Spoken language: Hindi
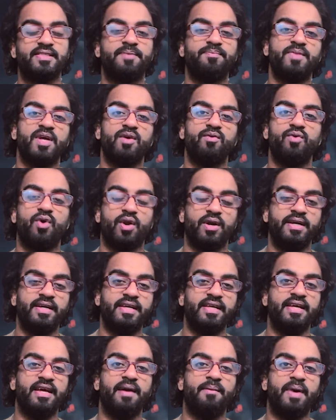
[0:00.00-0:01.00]
जब तक
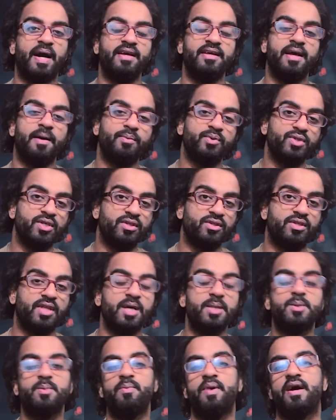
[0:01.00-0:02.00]
वारंटी है भाई आप उसे
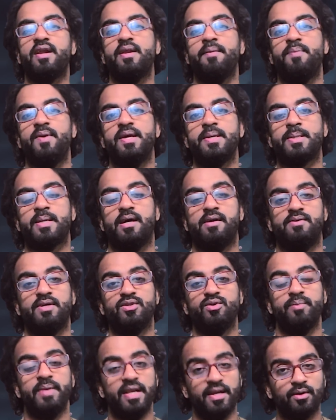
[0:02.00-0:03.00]
दस बार रिप्लेस करवा
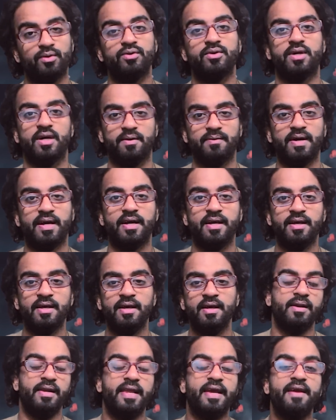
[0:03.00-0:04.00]
दो मैंने खुद
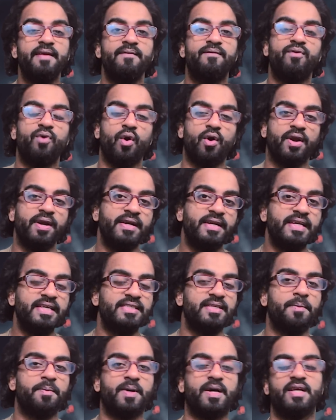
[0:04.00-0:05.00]
करवाया लेकिन वारंटी
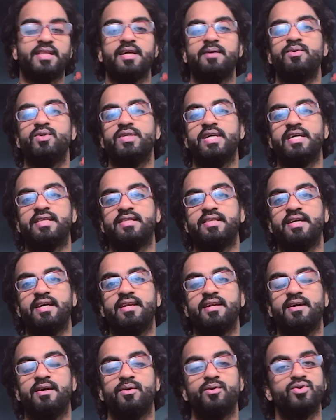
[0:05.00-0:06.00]
जब खत्म हो जाती है
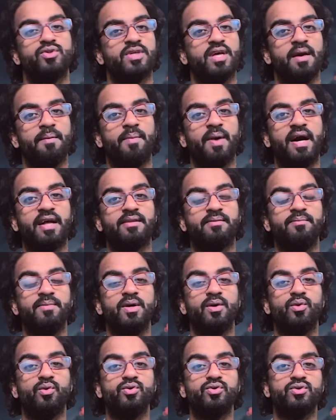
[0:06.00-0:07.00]
ना उसके बाद में
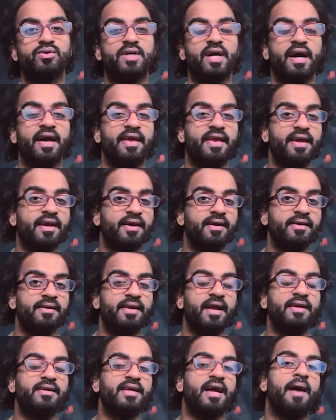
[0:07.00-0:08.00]
उसका एक
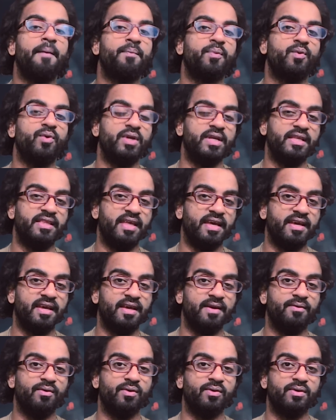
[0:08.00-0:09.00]
नट आपको नहीं
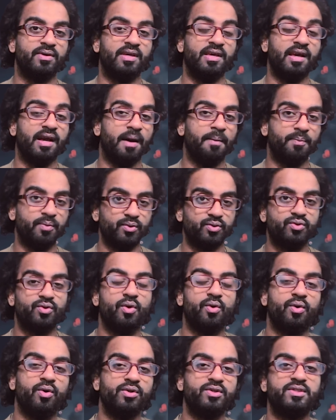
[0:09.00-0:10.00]
देंगे वो कि आप उसको
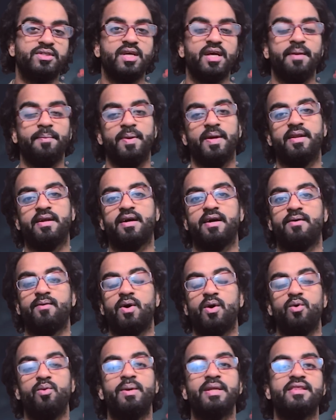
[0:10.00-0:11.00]
खुद से रिपेयर
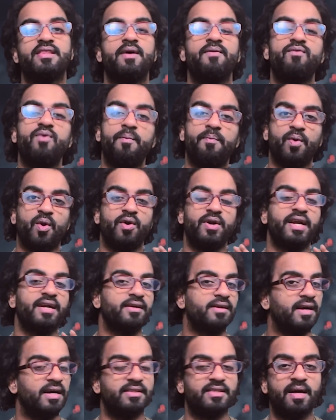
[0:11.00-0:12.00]
करवा लो मतलब वो
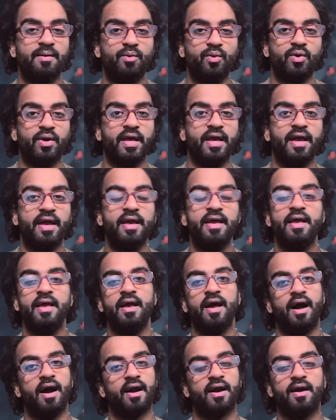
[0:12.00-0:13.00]
प्रोडक्ट खत्म हो गया है
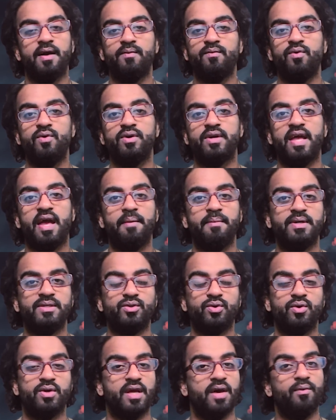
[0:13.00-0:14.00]
अगर वो डैमेज
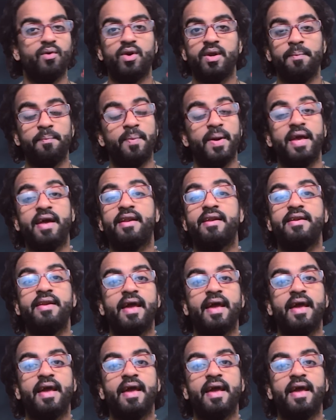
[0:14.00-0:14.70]
हो गया वो रिपेयर